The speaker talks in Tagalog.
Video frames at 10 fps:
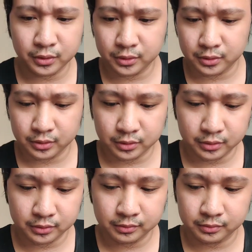So,
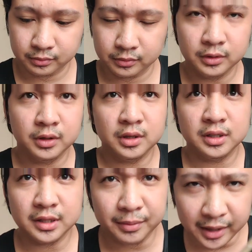
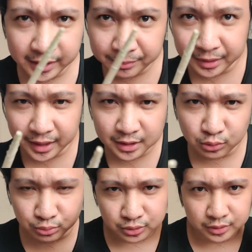sa mga hindi pa
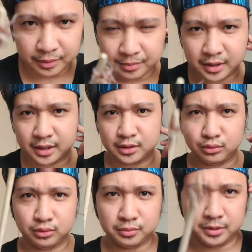nakasubscribe, mga kasungs,